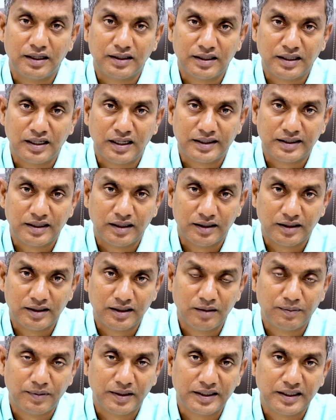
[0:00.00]
அந்த நாட்டில்
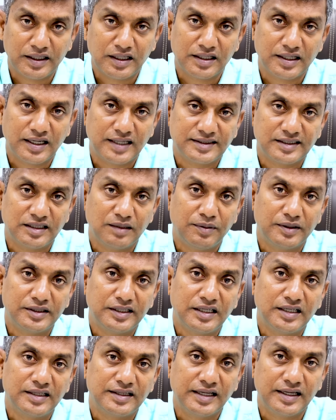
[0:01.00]
இதில் பார்த்தீங்கன்னா காசாவில்
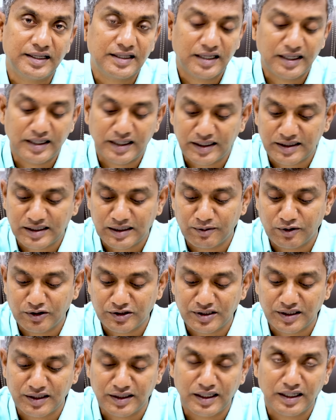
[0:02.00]
பார்த்தீங்கன்னா தேர்தலே நடத்தாமல்
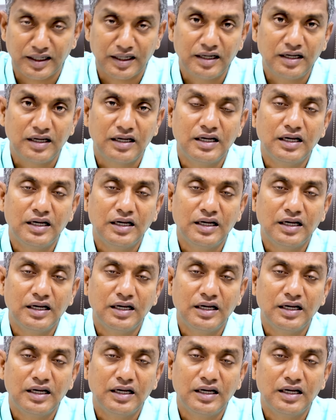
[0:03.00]
வச்சுருந்தாங்க